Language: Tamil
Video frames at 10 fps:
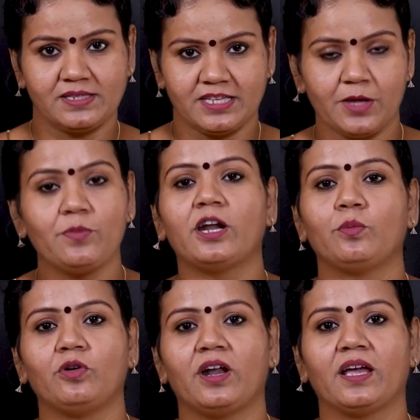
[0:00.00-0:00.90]

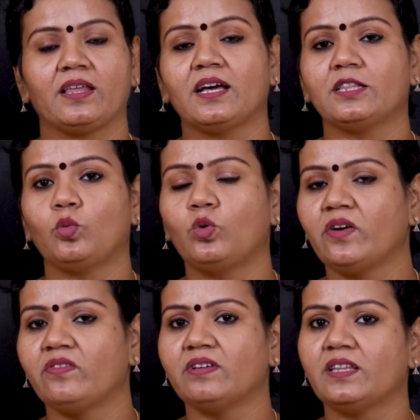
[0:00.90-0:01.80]
செரிமானம் உண்டாகி தான் அந்த
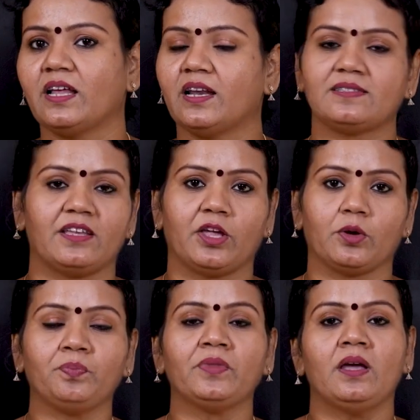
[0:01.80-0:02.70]
உணவு வந்து நல்லா செரிக்கும்